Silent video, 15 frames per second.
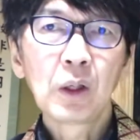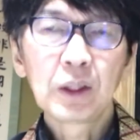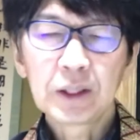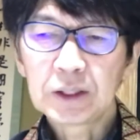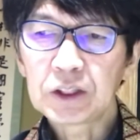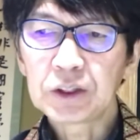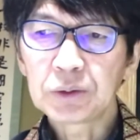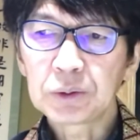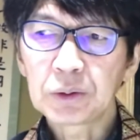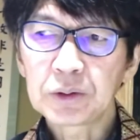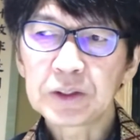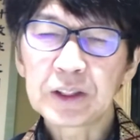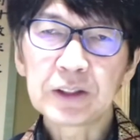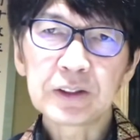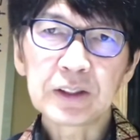で中国
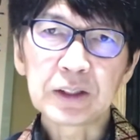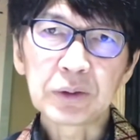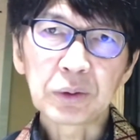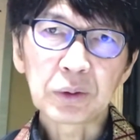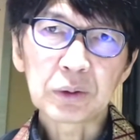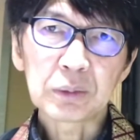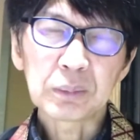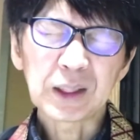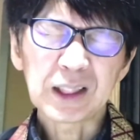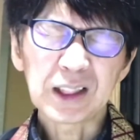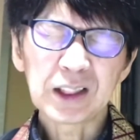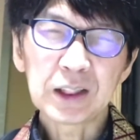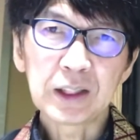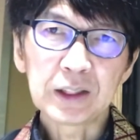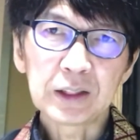戦線泥沼化
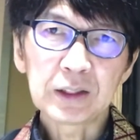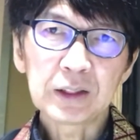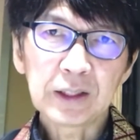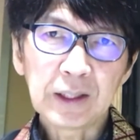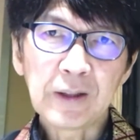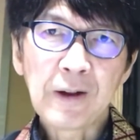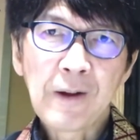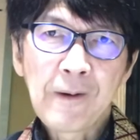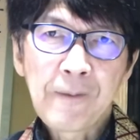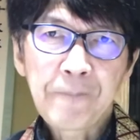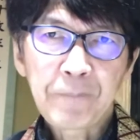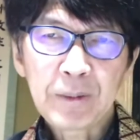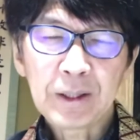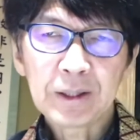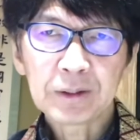していって
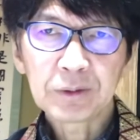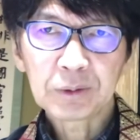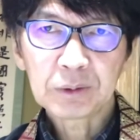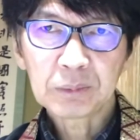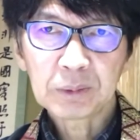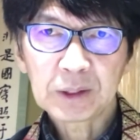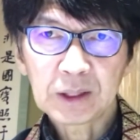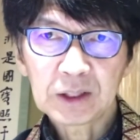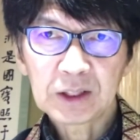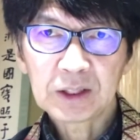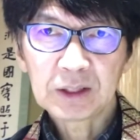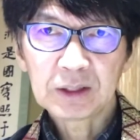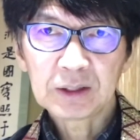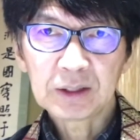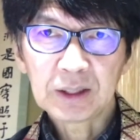で泥沼化し
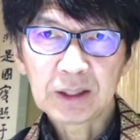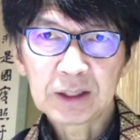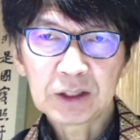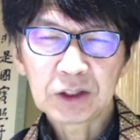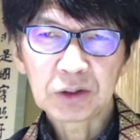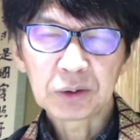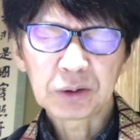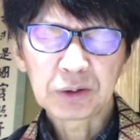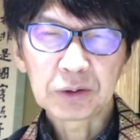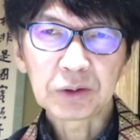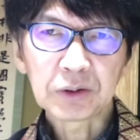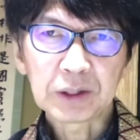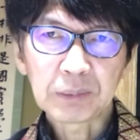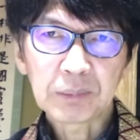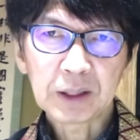ていって炎症
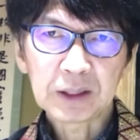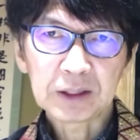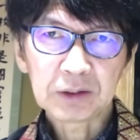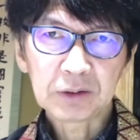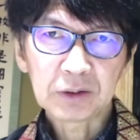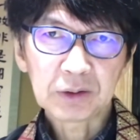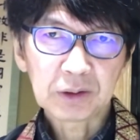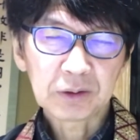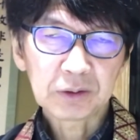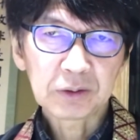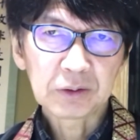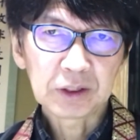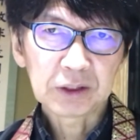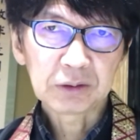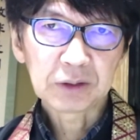ルートで周りの
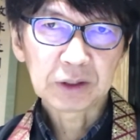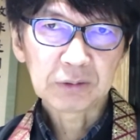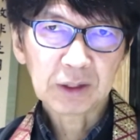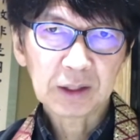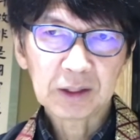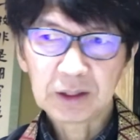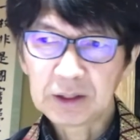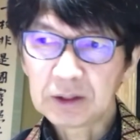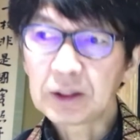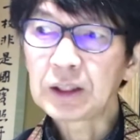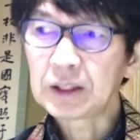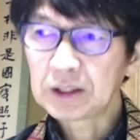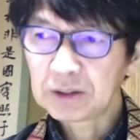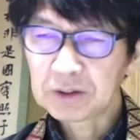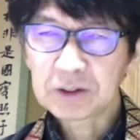国々は
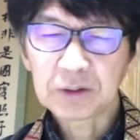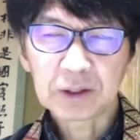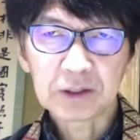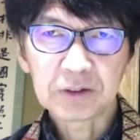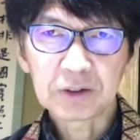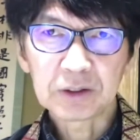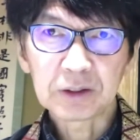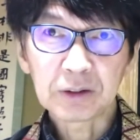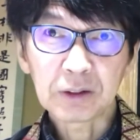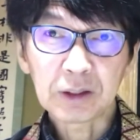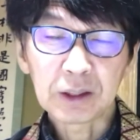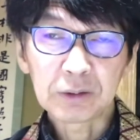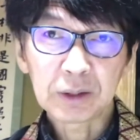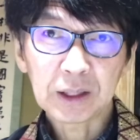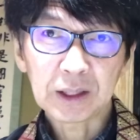イギリスとかそういったとこ
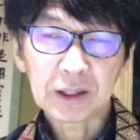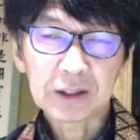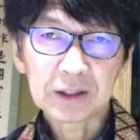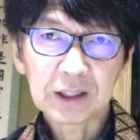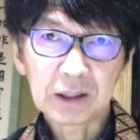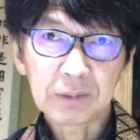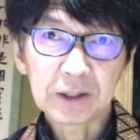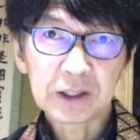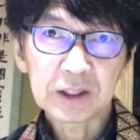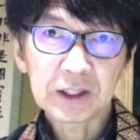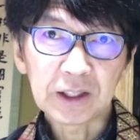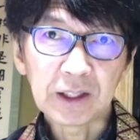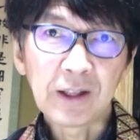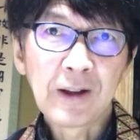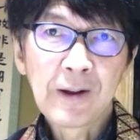ろ裏から提案し
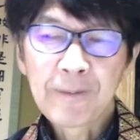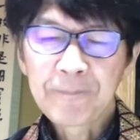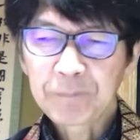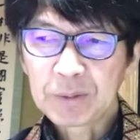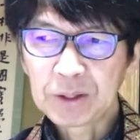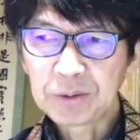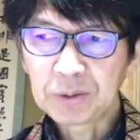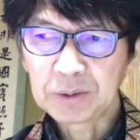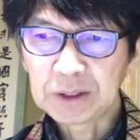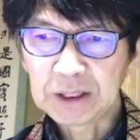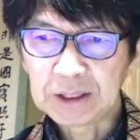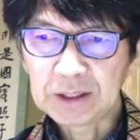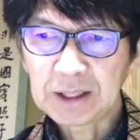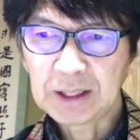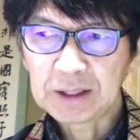て日本
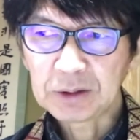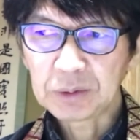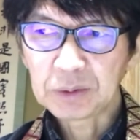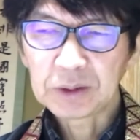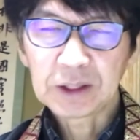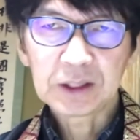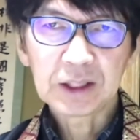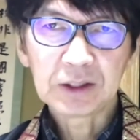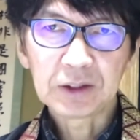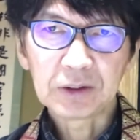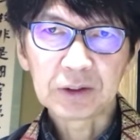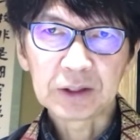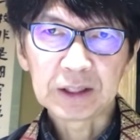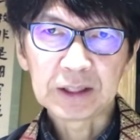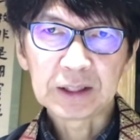に対抗できる
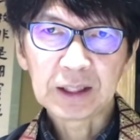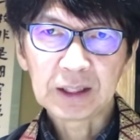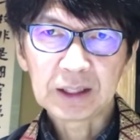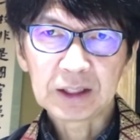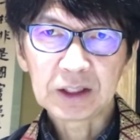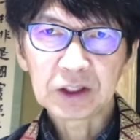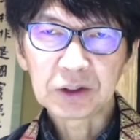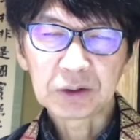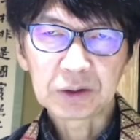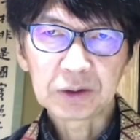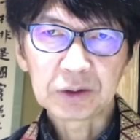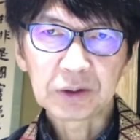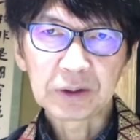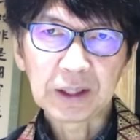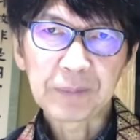ように炎症
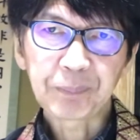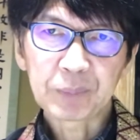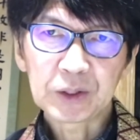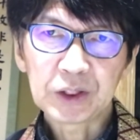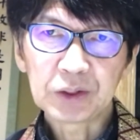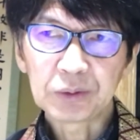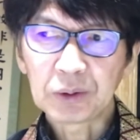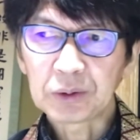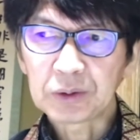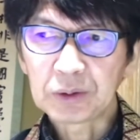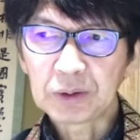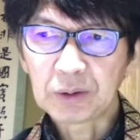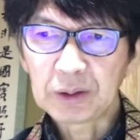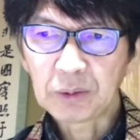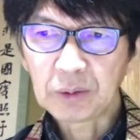ルートで中国
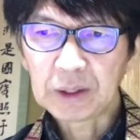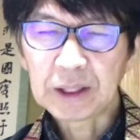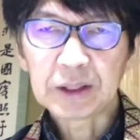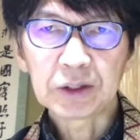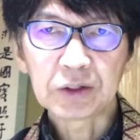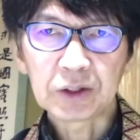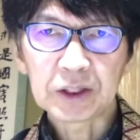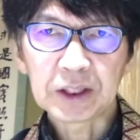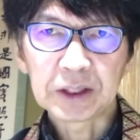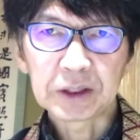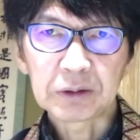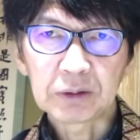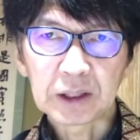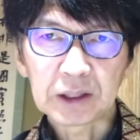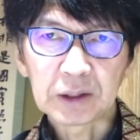を援助してい
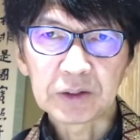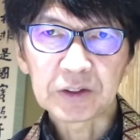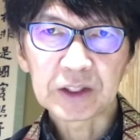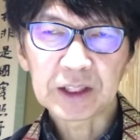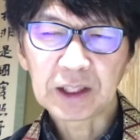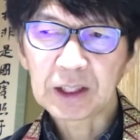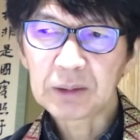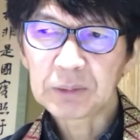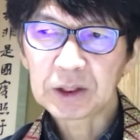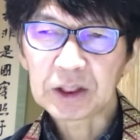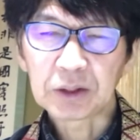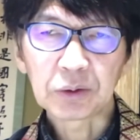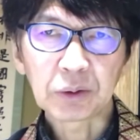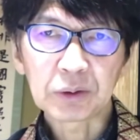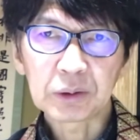くわけです従いまし
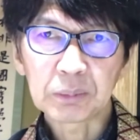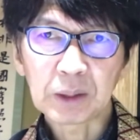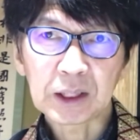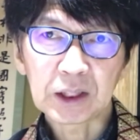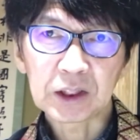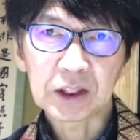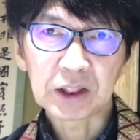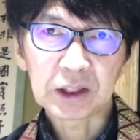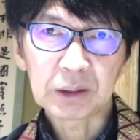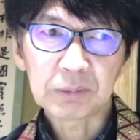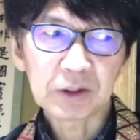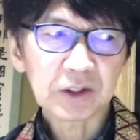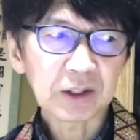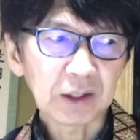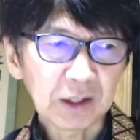て泥沼化していき
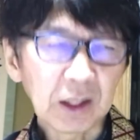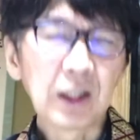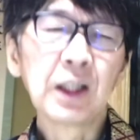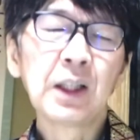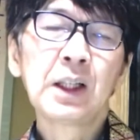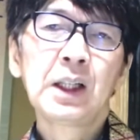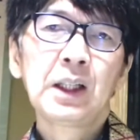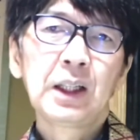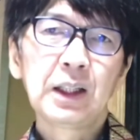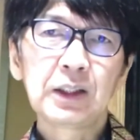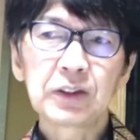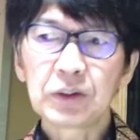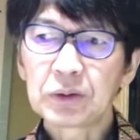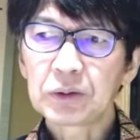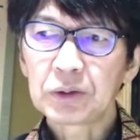ますから
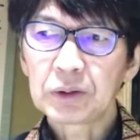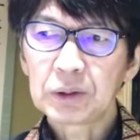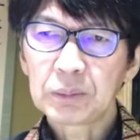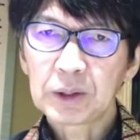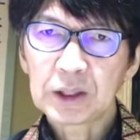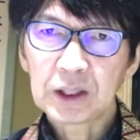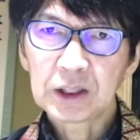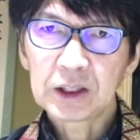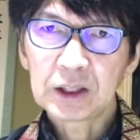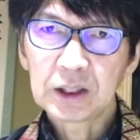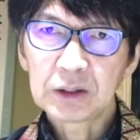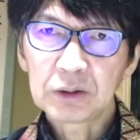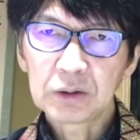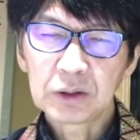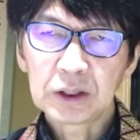その泥沼化してい
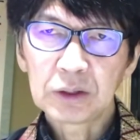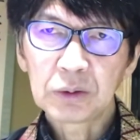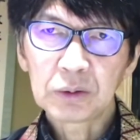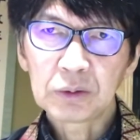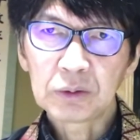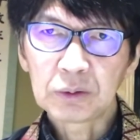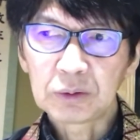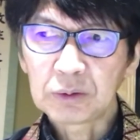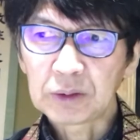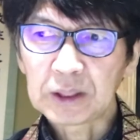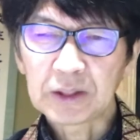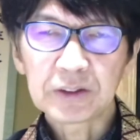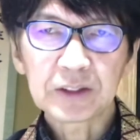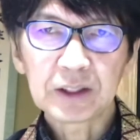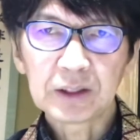く日本軍を
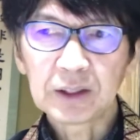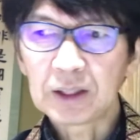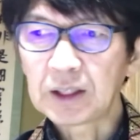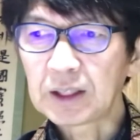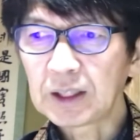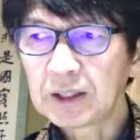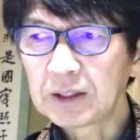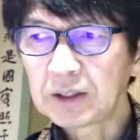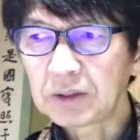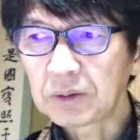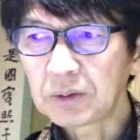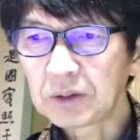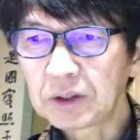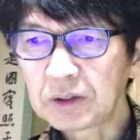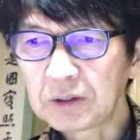助けるなあかんやてこ
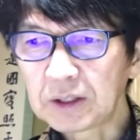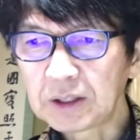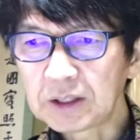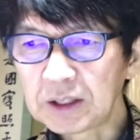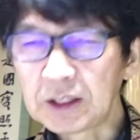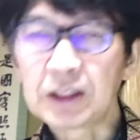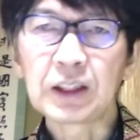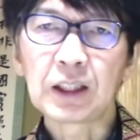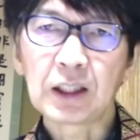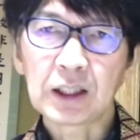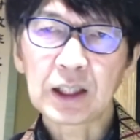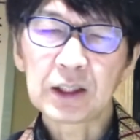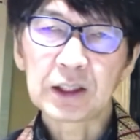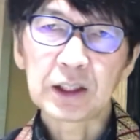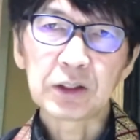の人たち
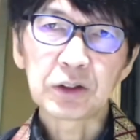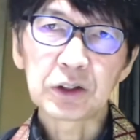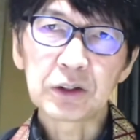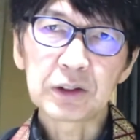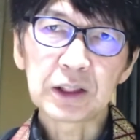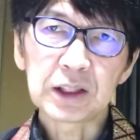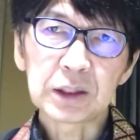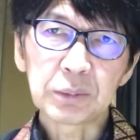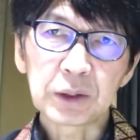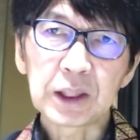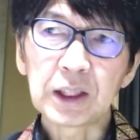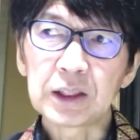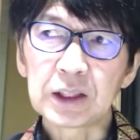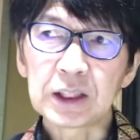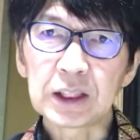カナダの人たちも
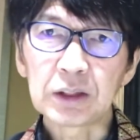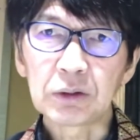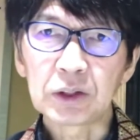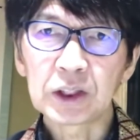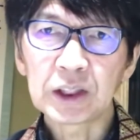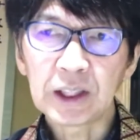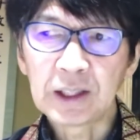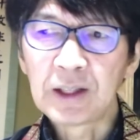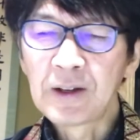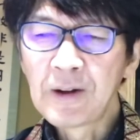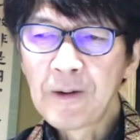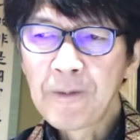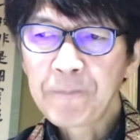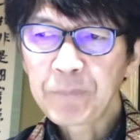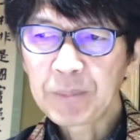献金をして
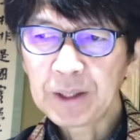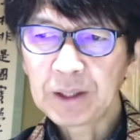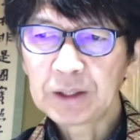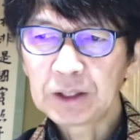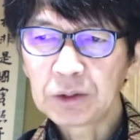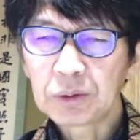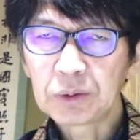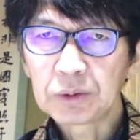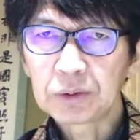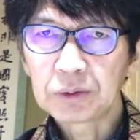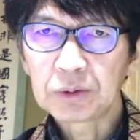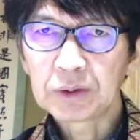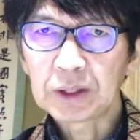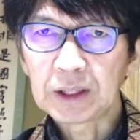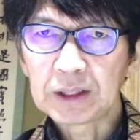で日本の
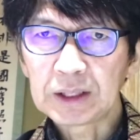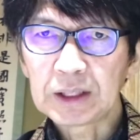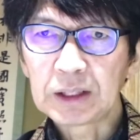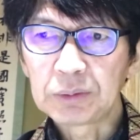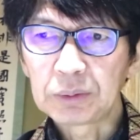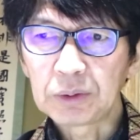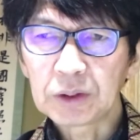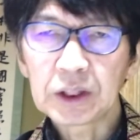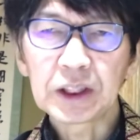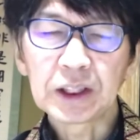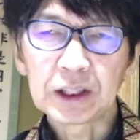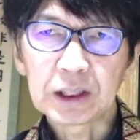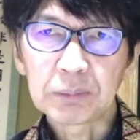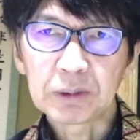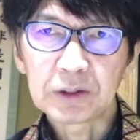軍隊に寄付をして
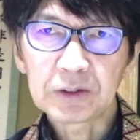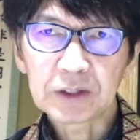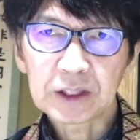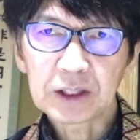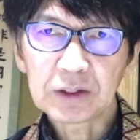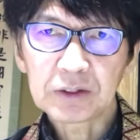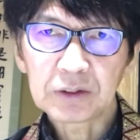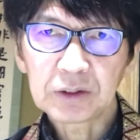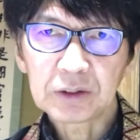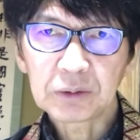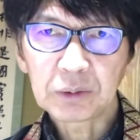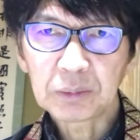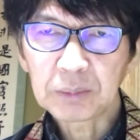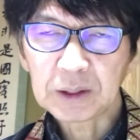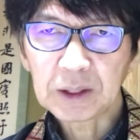いきますしかしそういう
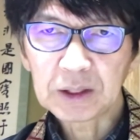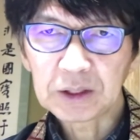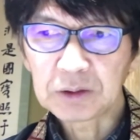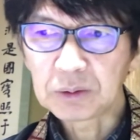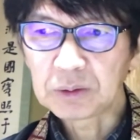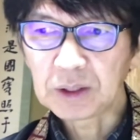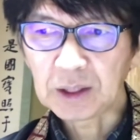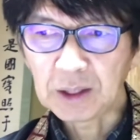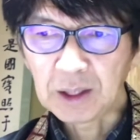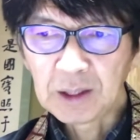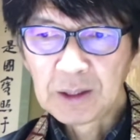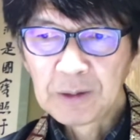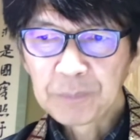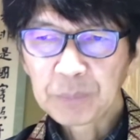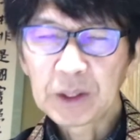ことばっかりしとったら、
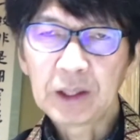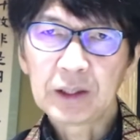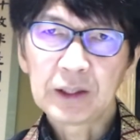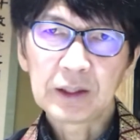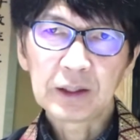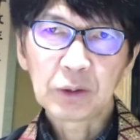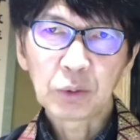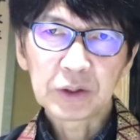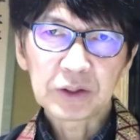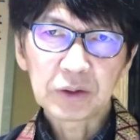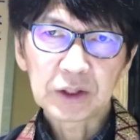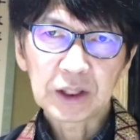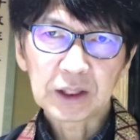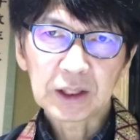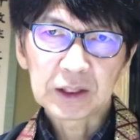えー、
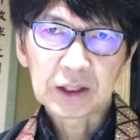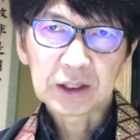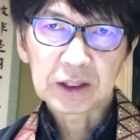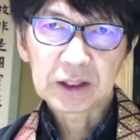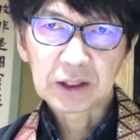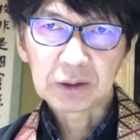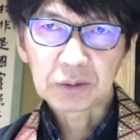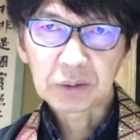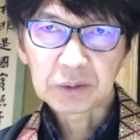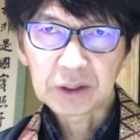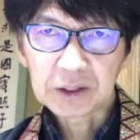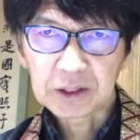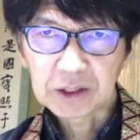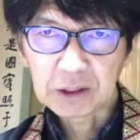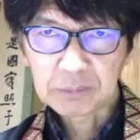ホスト社会で生きていくこと
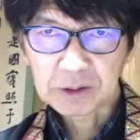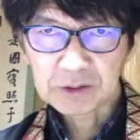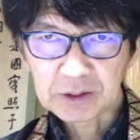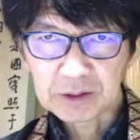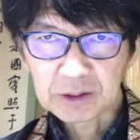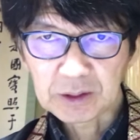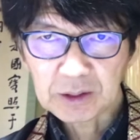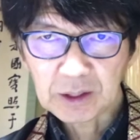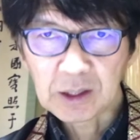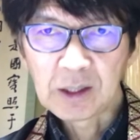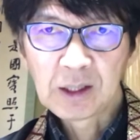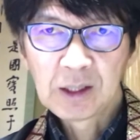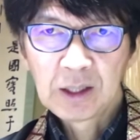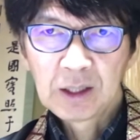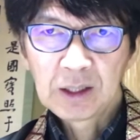はできまか
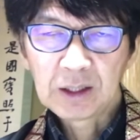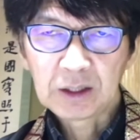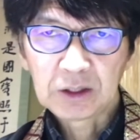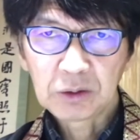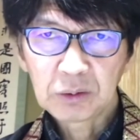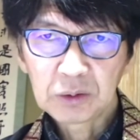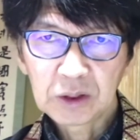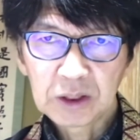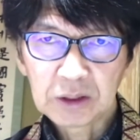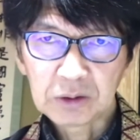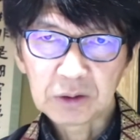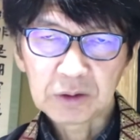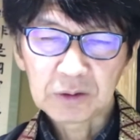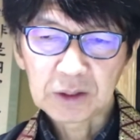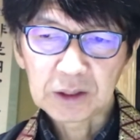ら日本人
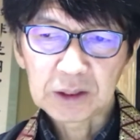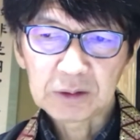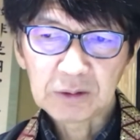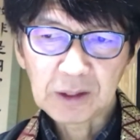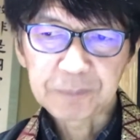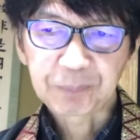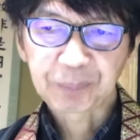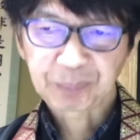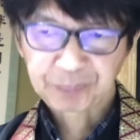の人たちは